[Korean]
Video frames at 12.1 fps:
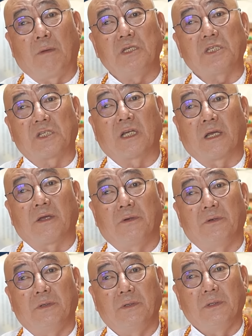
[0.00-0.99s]
했잖아요.
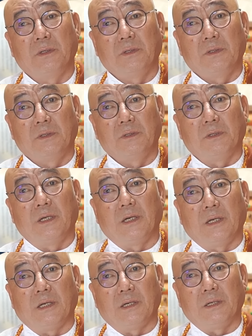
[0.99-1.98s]
맞습니다. 이전에 원희
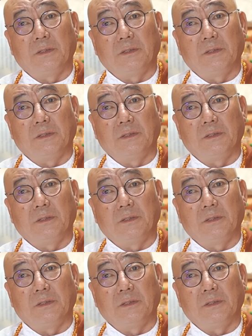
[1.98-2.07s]
예.